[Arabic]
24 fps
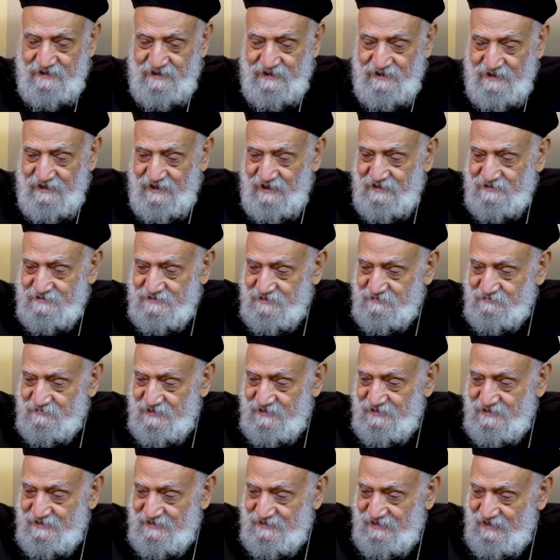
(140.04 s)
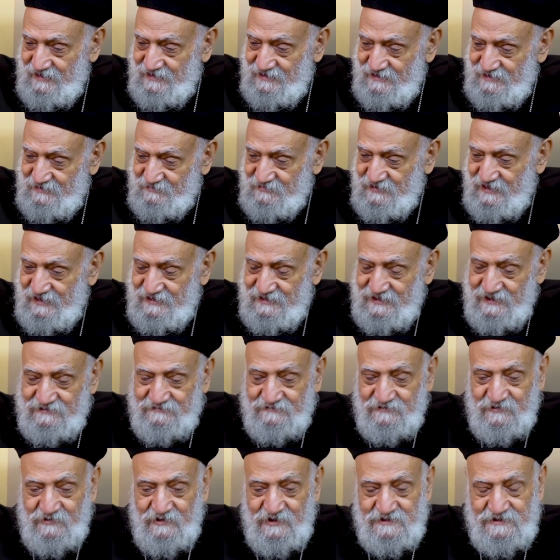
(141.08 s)
على حسب يعني الإمكانيات
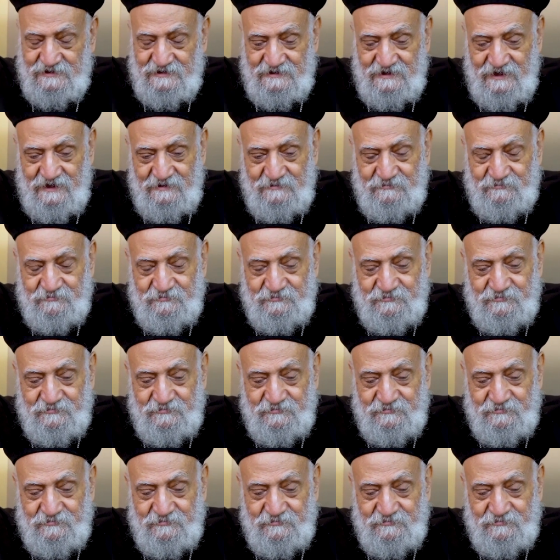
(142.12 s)
في الوقت ده